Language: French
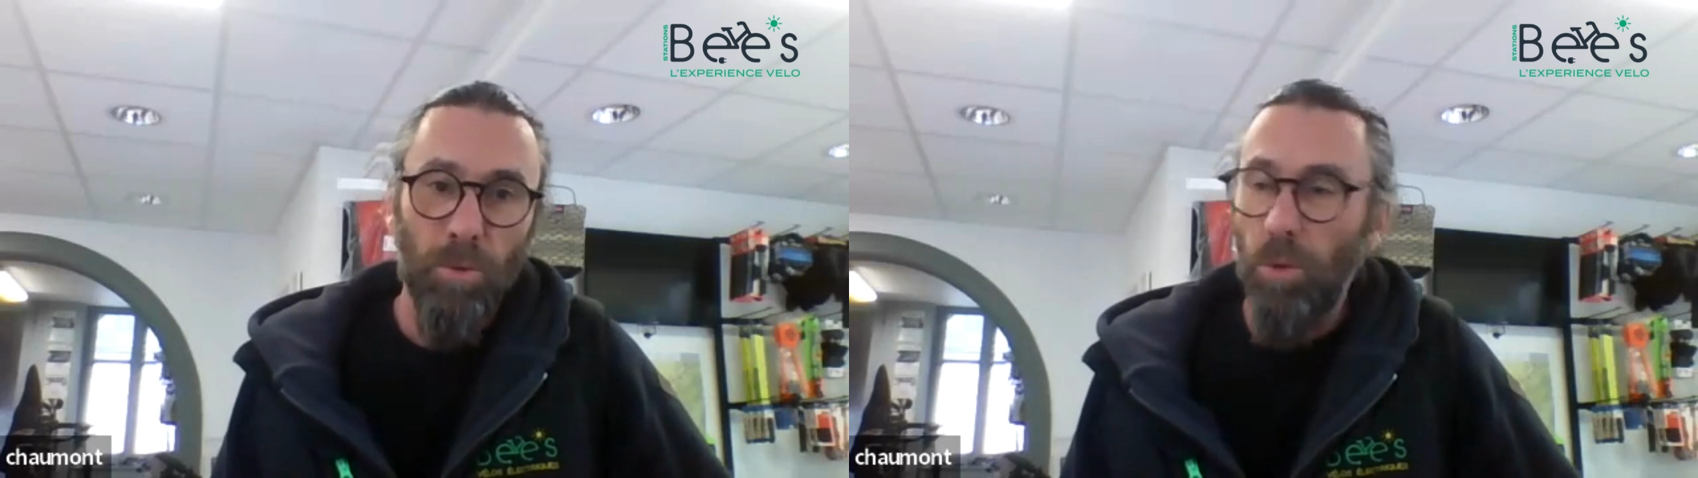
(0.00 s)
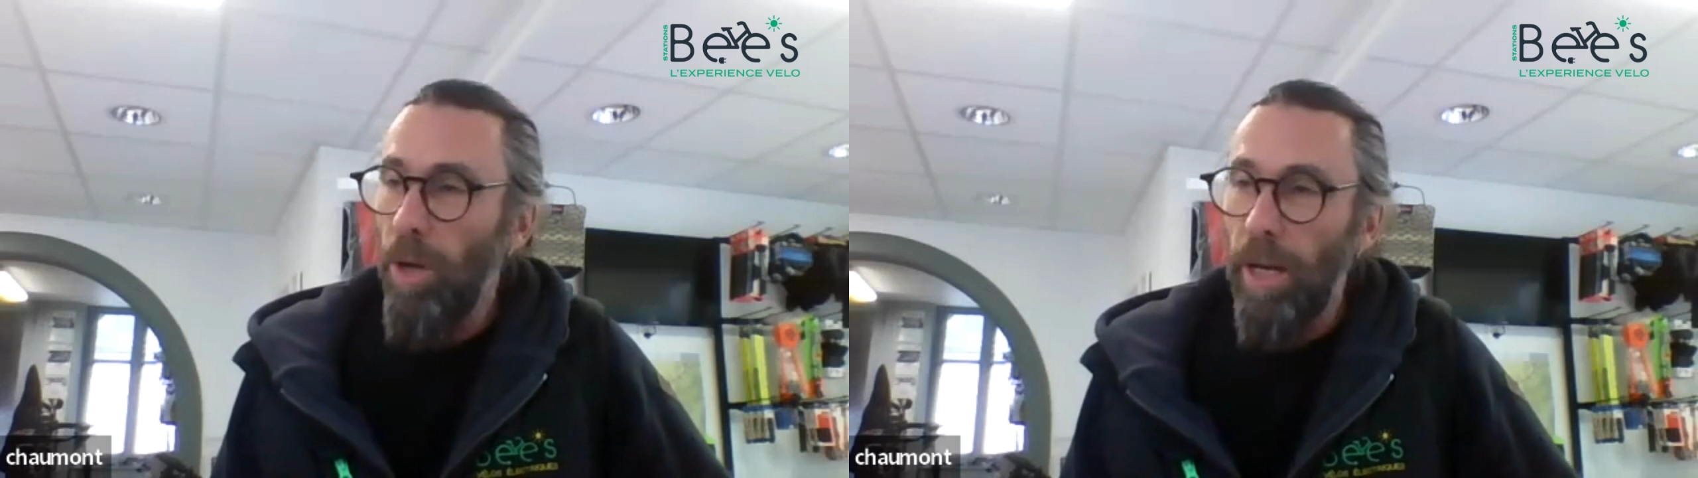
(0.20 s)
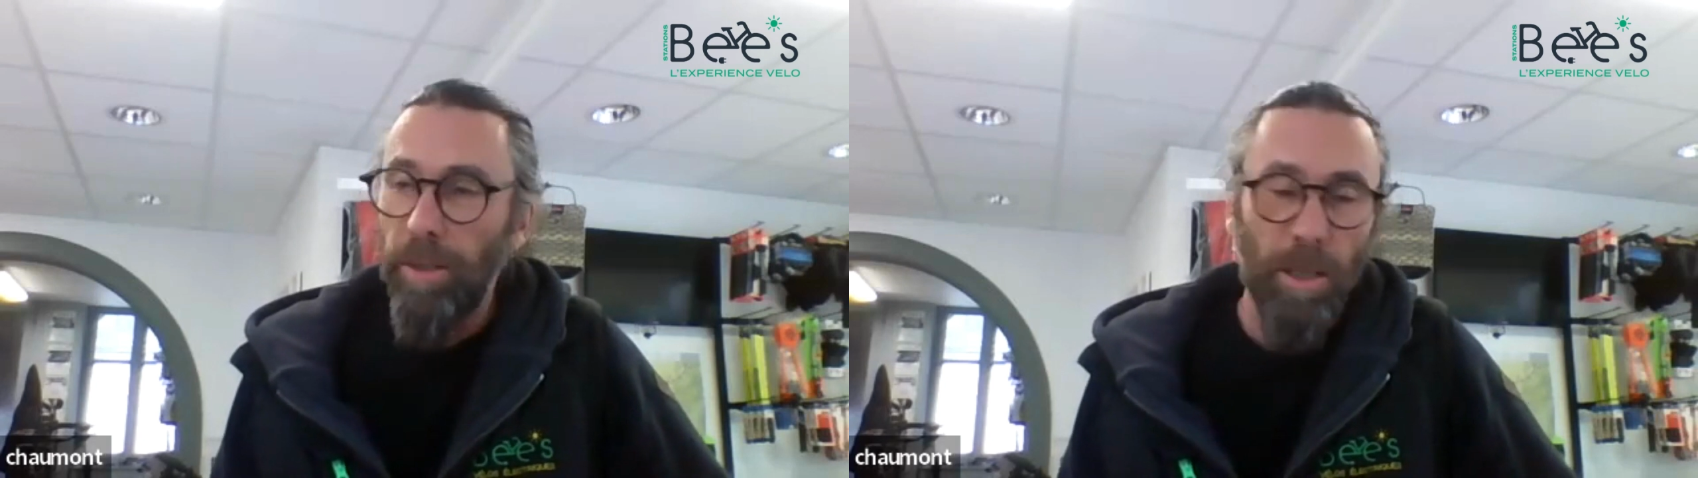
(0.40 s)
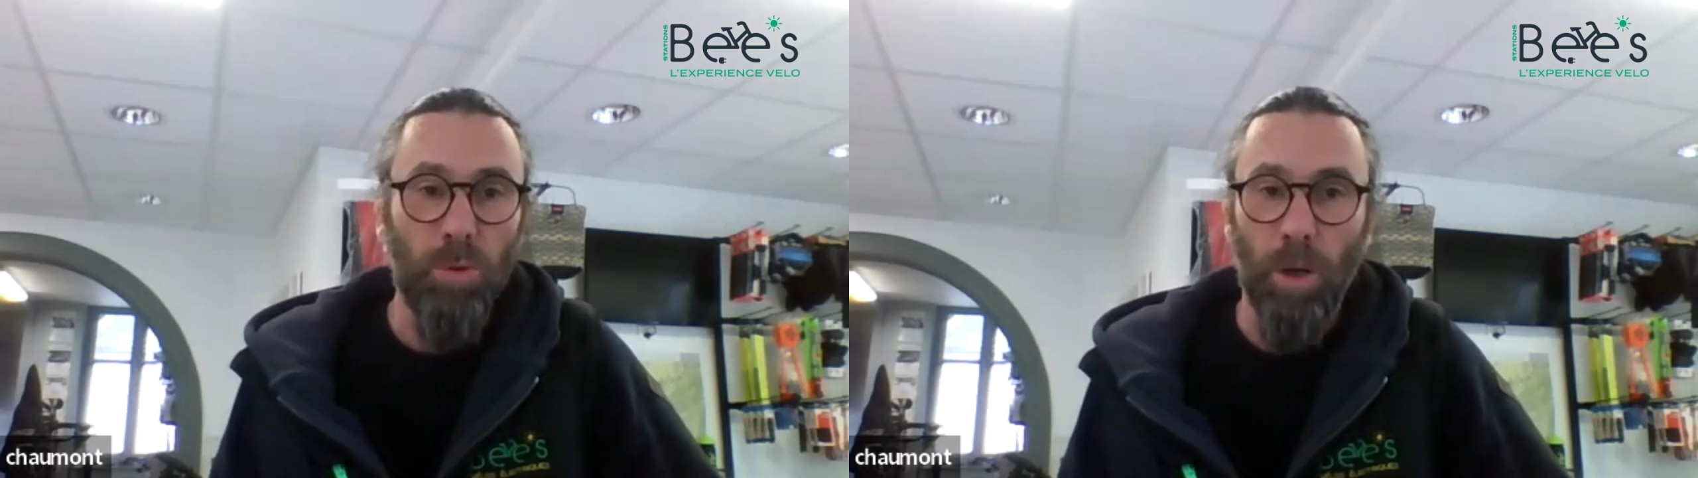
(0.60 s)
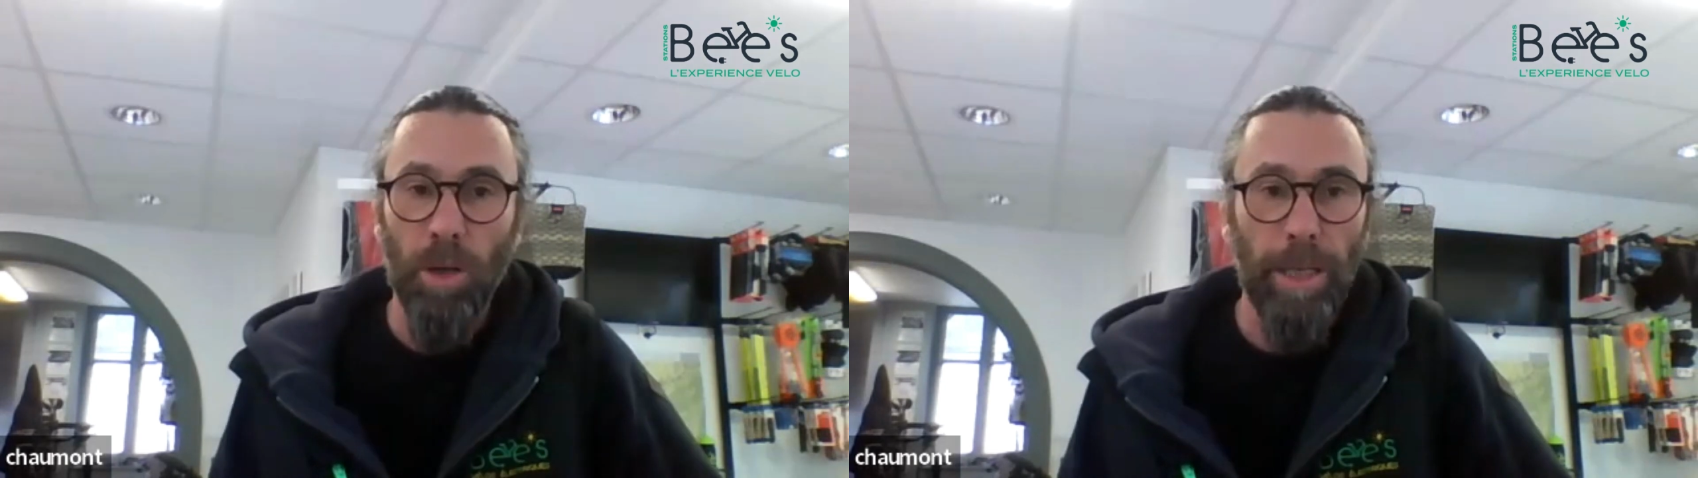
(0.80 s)
de A à Z,
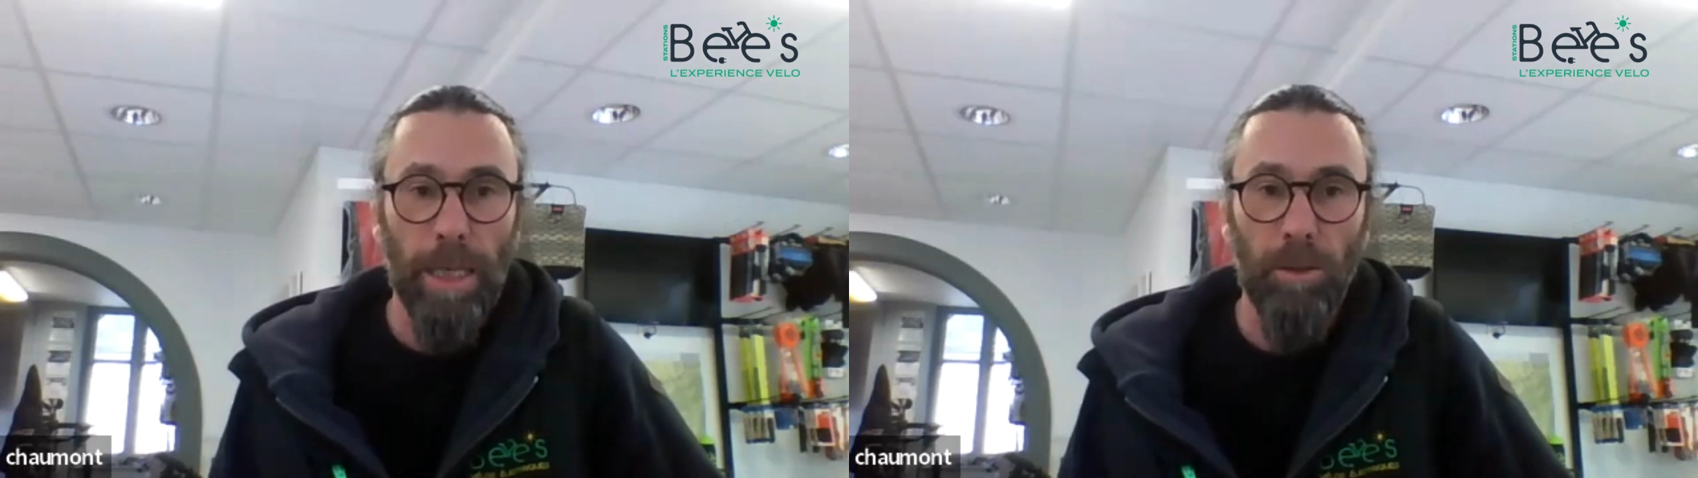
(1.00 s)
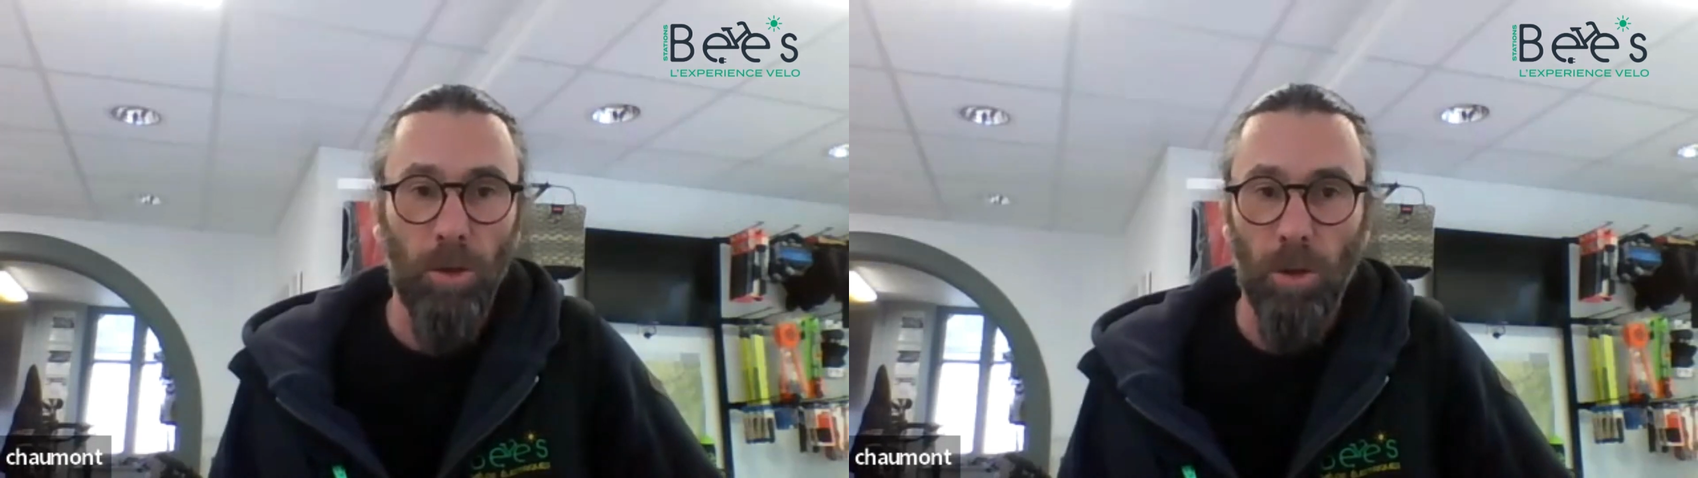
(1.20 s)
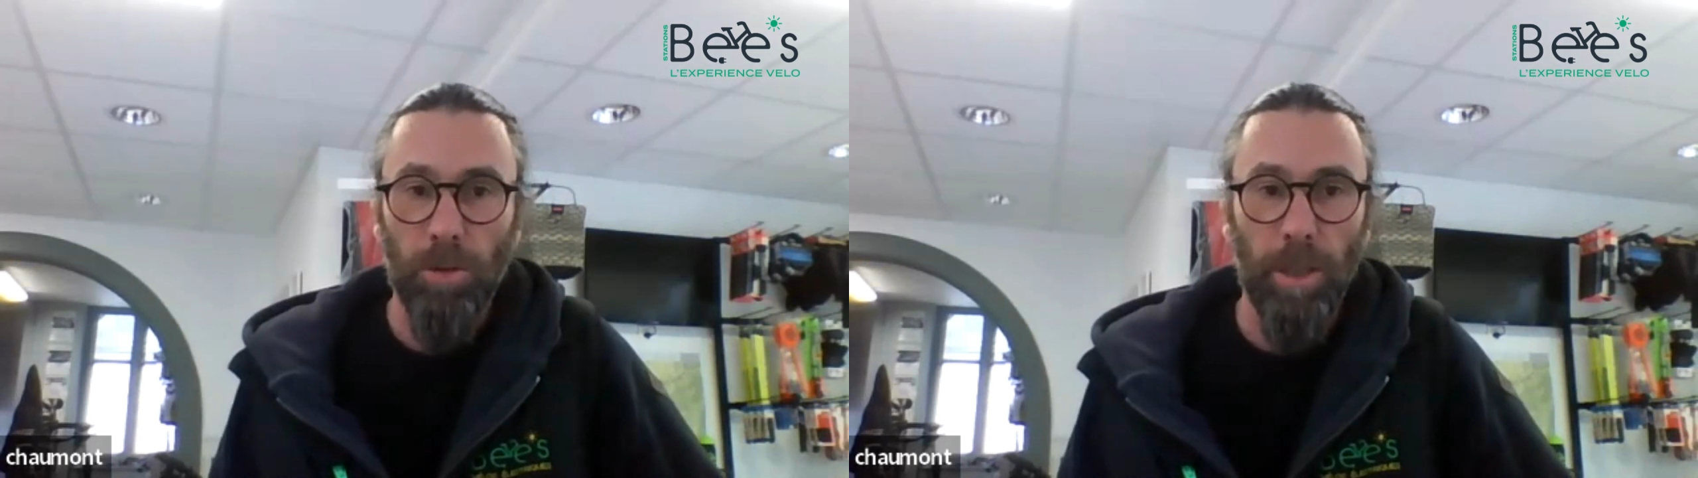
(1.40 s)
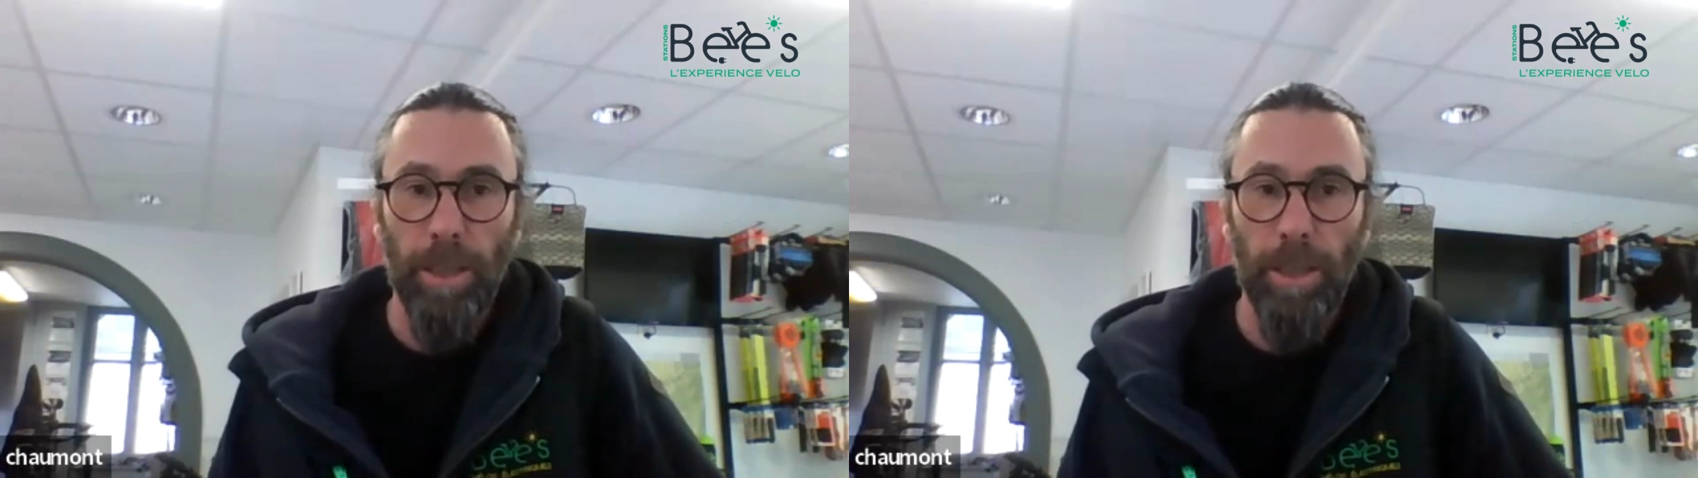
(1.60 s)
seul, avec la tente,